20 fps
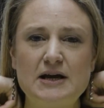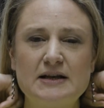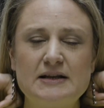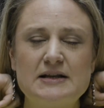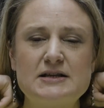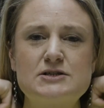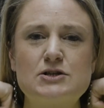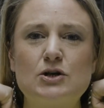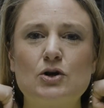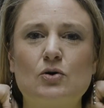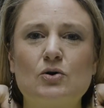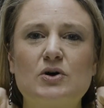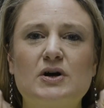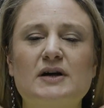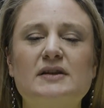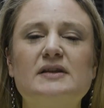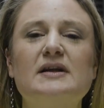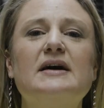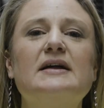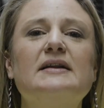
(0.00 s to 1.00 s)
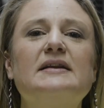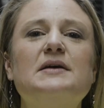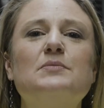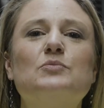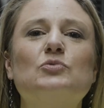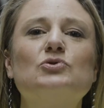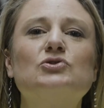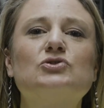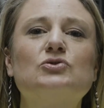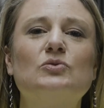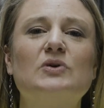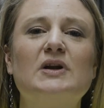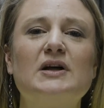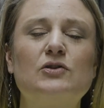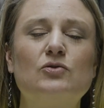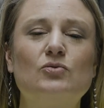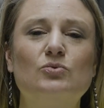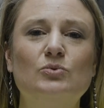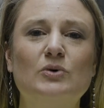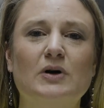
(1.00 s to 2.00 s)
das lockert die
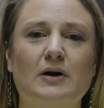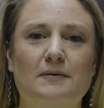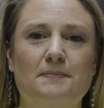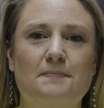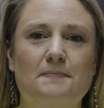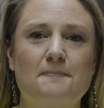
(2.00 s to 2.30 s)
Muskulatur.